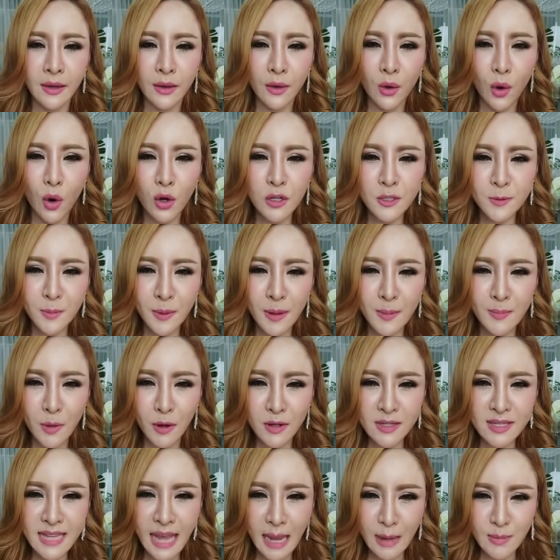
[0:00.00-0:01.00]
โค้ชพิมพ์บอ
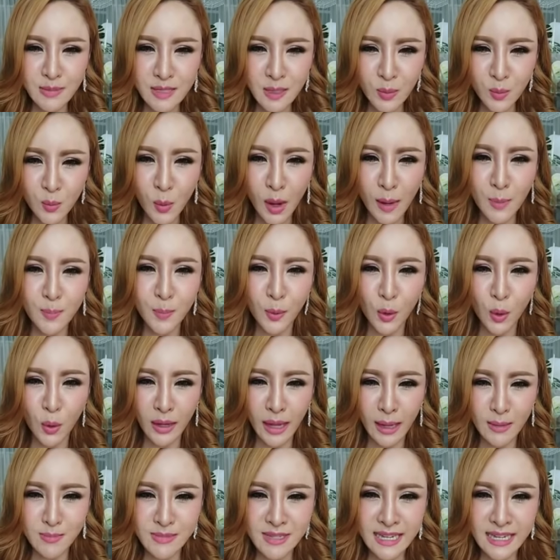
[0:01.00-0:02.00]
ก 30 วันโปรแกร
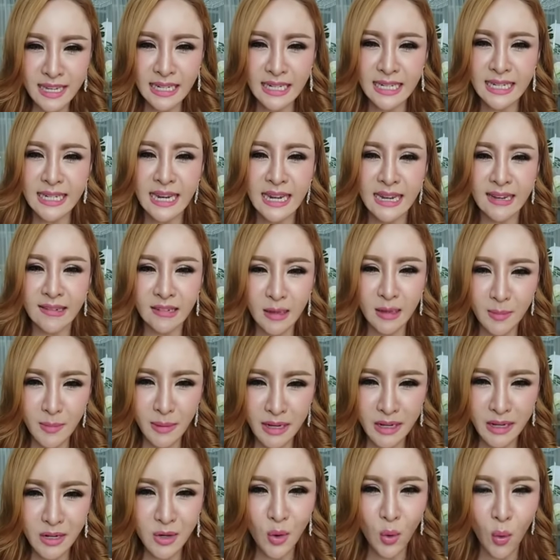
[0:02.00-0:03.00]
มจิตเนรมิ
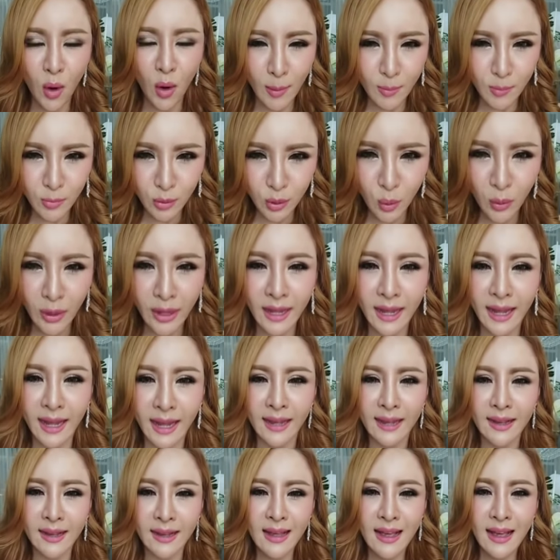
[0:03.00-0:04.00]
ตความรวยค่ะ
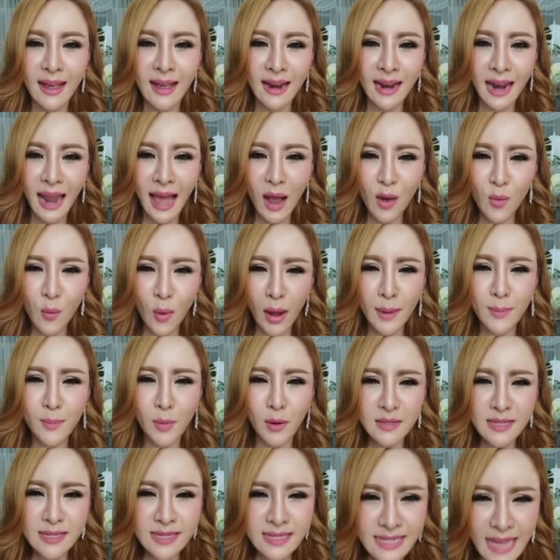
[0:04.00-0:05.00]
ลาวันบอ
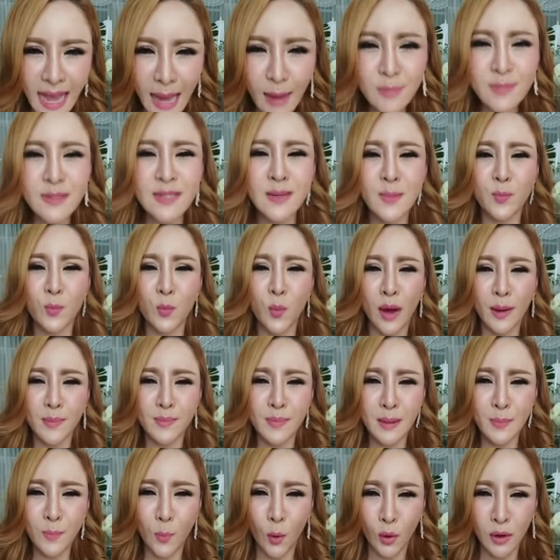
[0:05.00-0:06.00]
ก 30 วัน
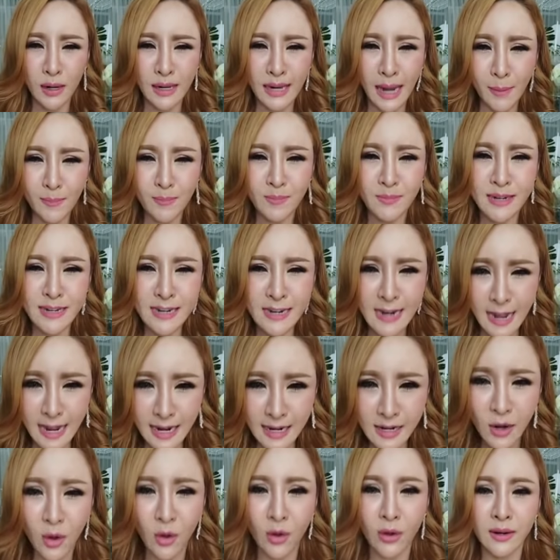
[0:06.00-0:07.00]
มีผลลัพธ์แน่
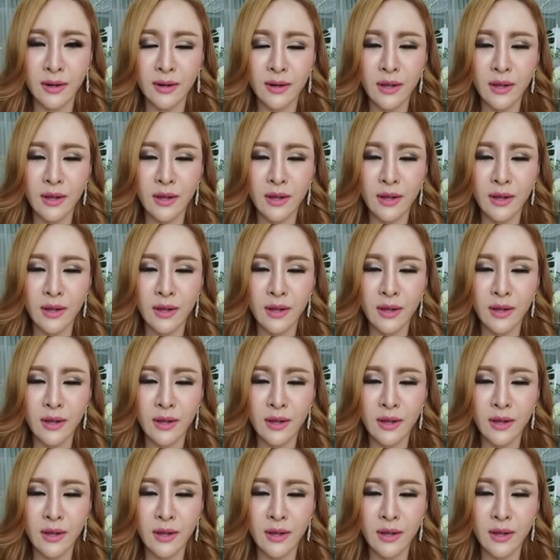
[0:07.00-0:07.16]
นอน